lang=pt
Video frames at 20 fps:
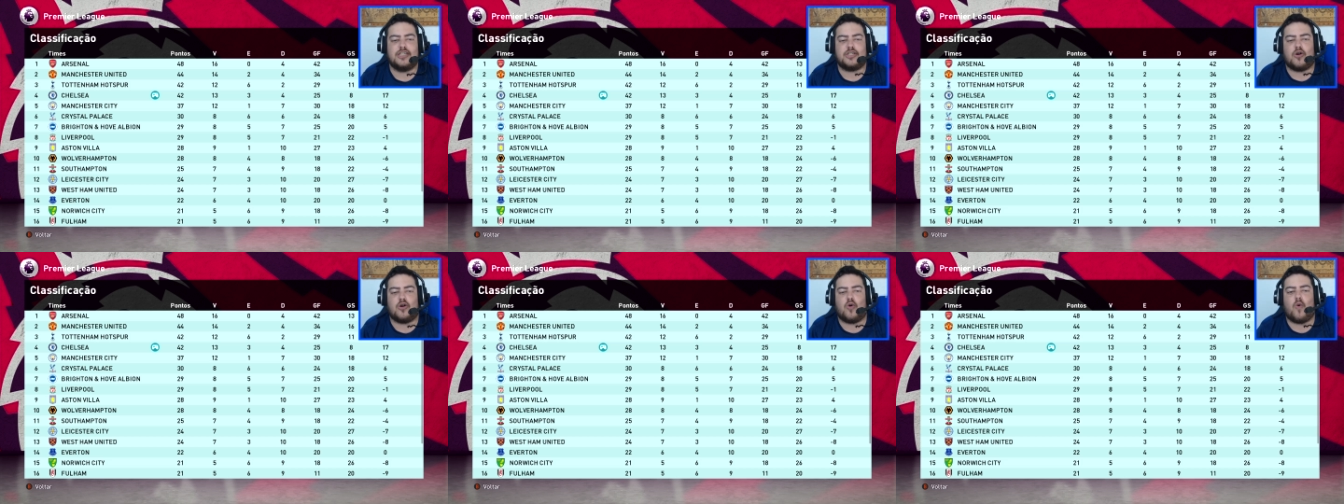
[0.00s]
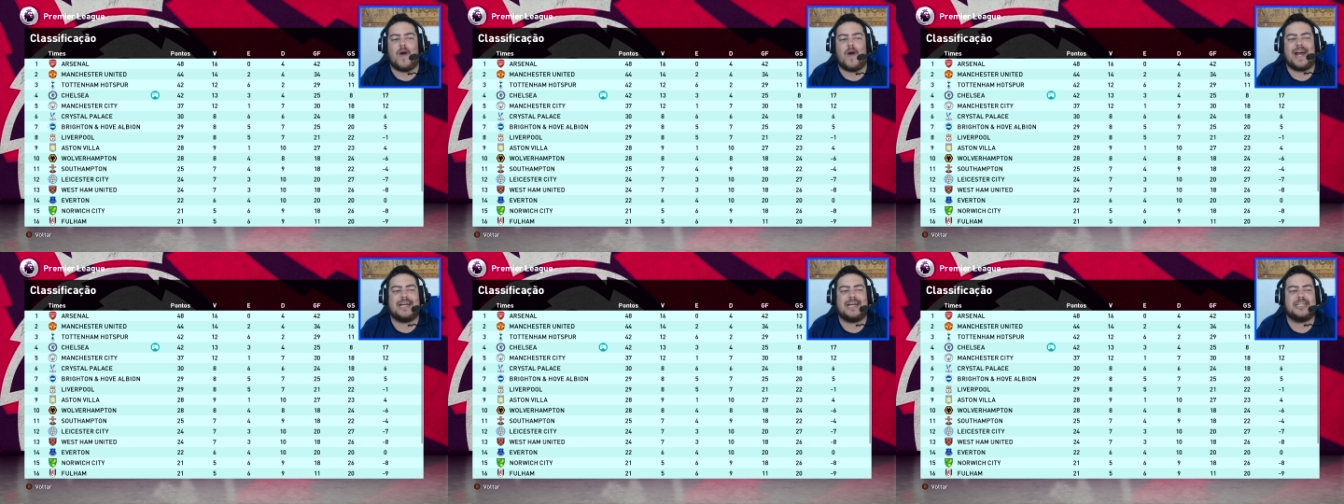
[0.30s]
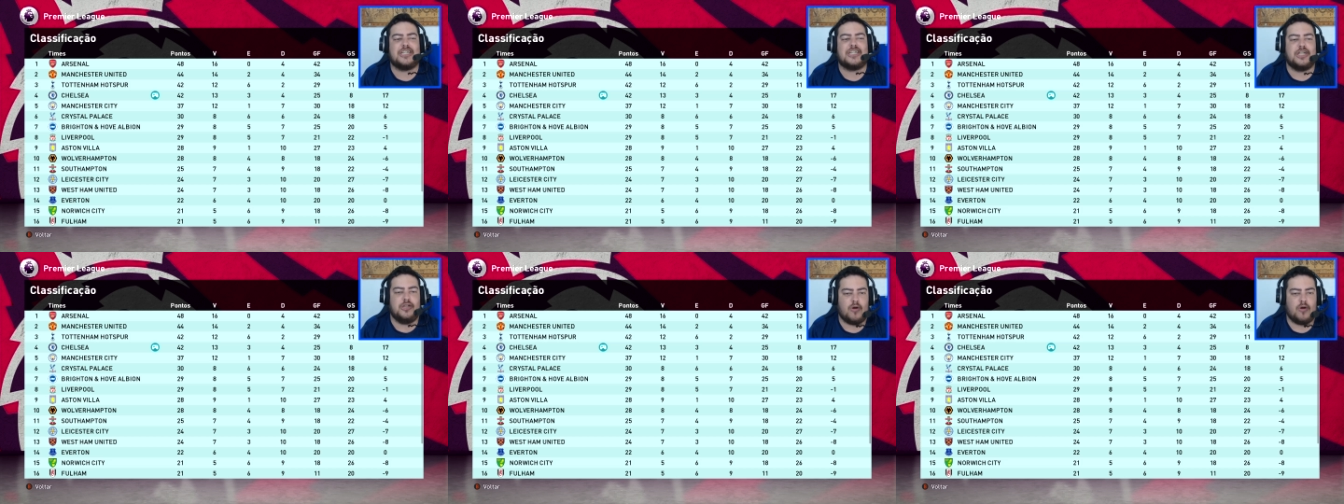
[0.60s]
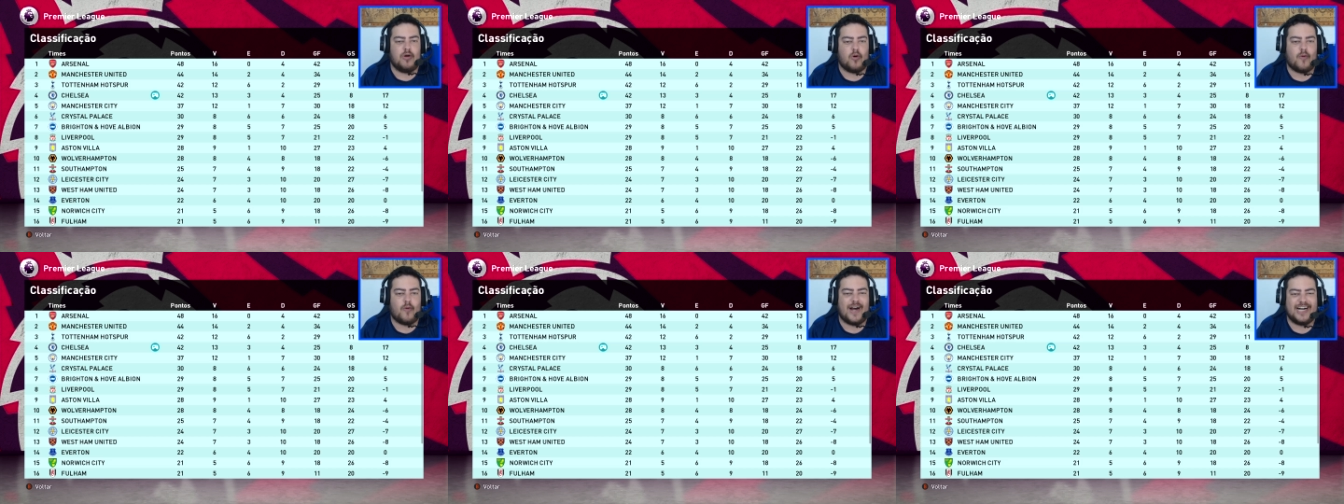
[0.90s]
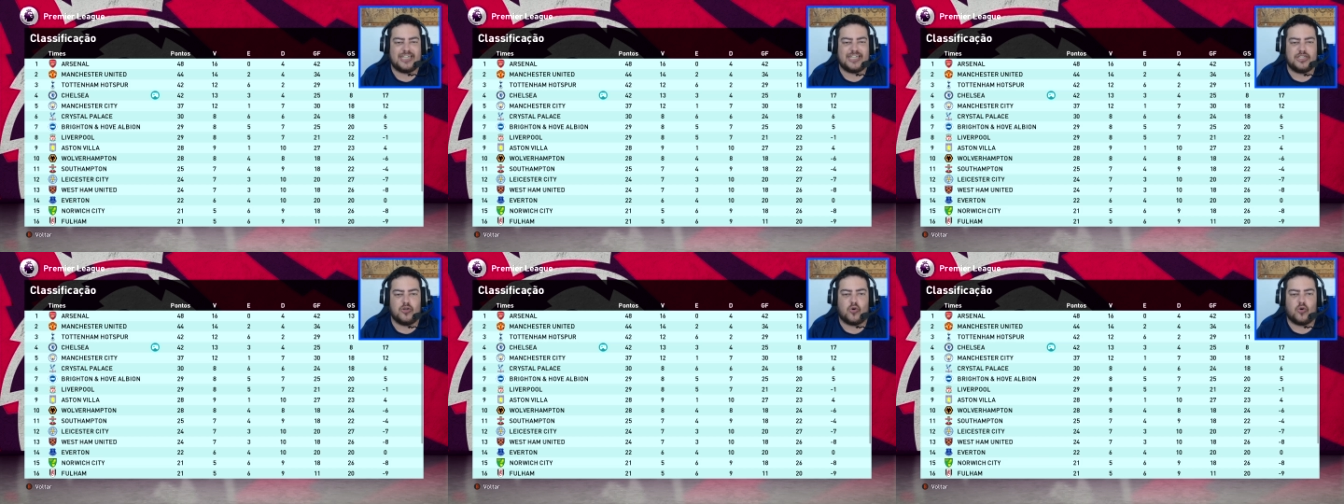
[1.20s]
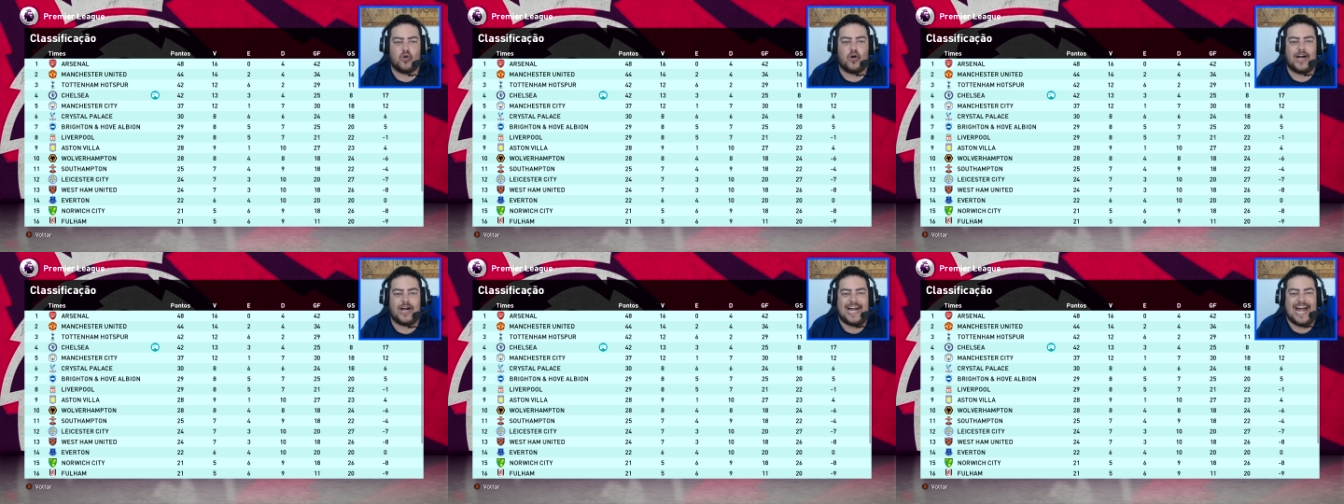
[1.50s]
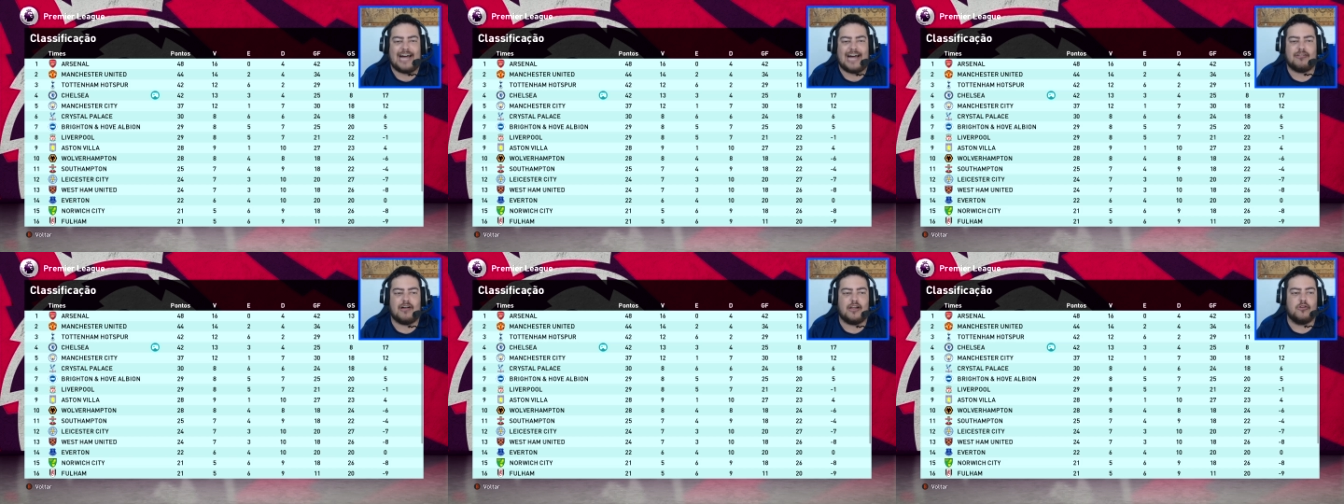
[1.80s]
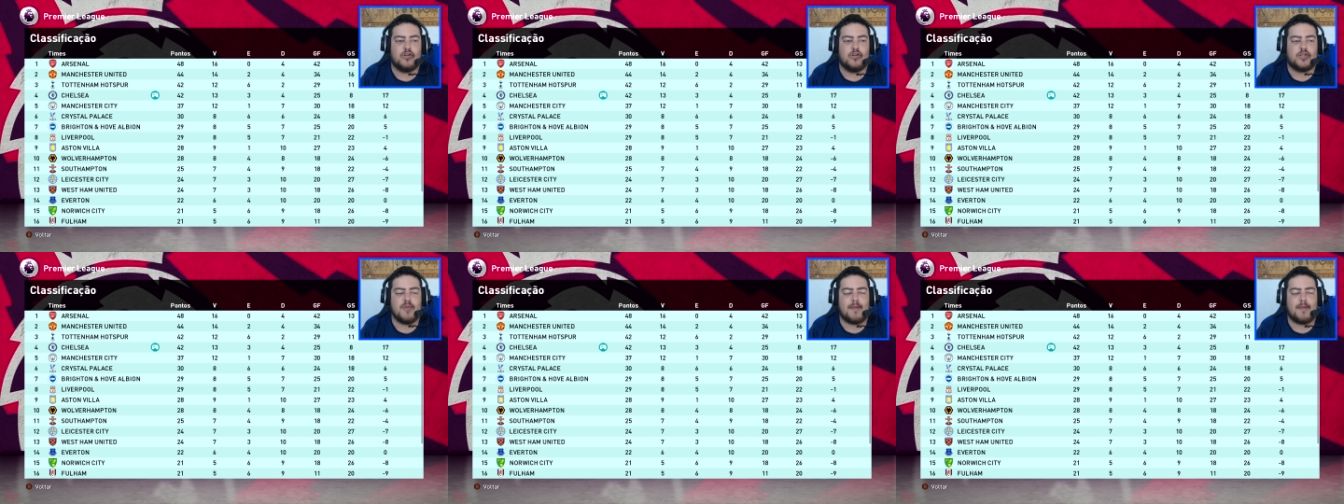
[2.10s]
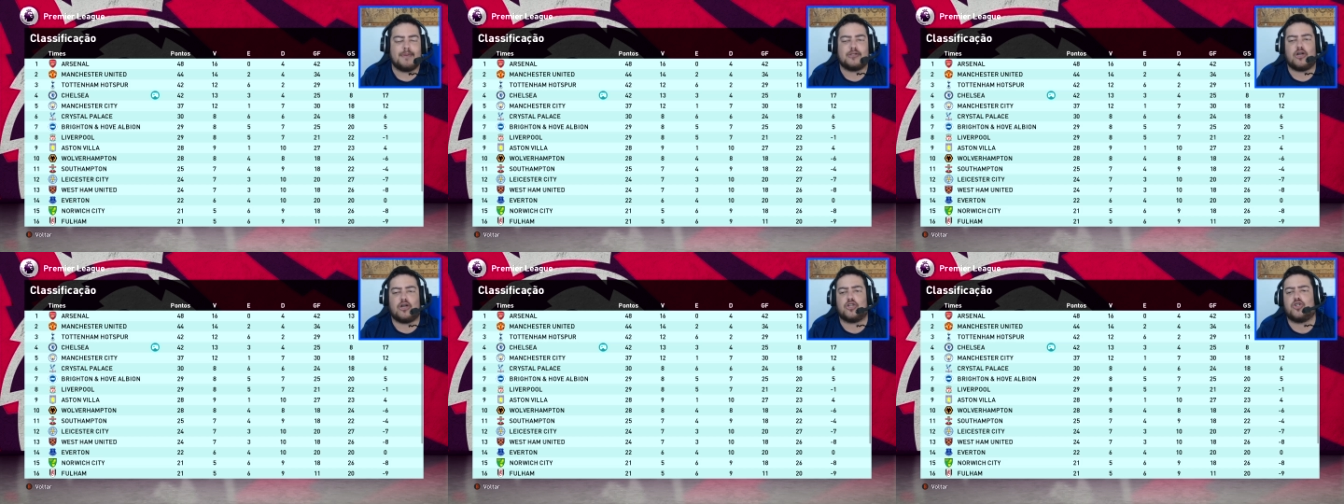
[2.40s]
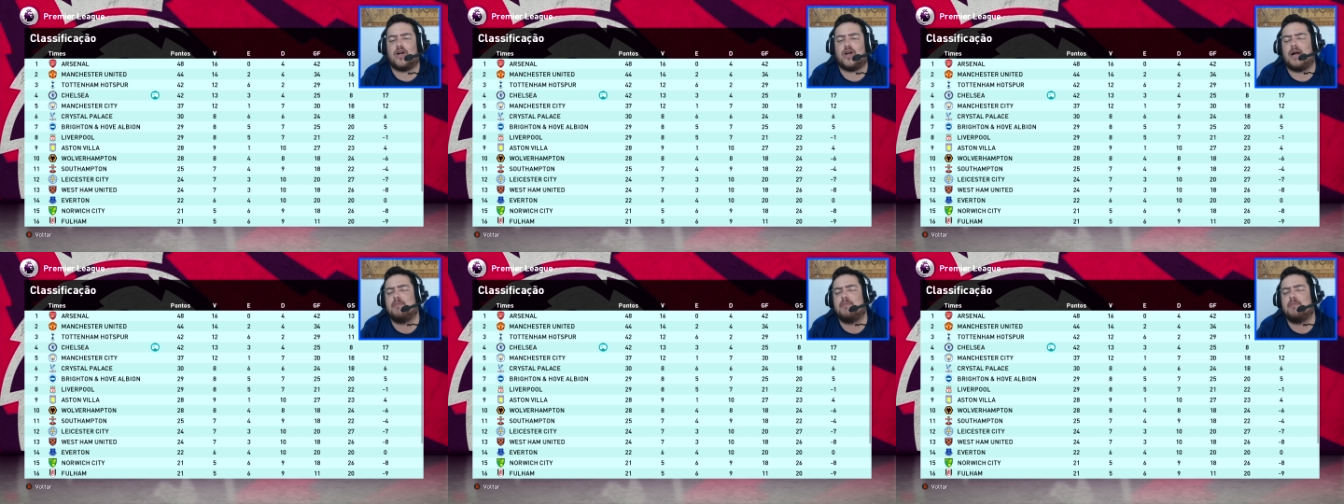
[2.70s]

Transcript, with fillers: Gente, é o quartinho, é o quartinho colocado ali. No último episódio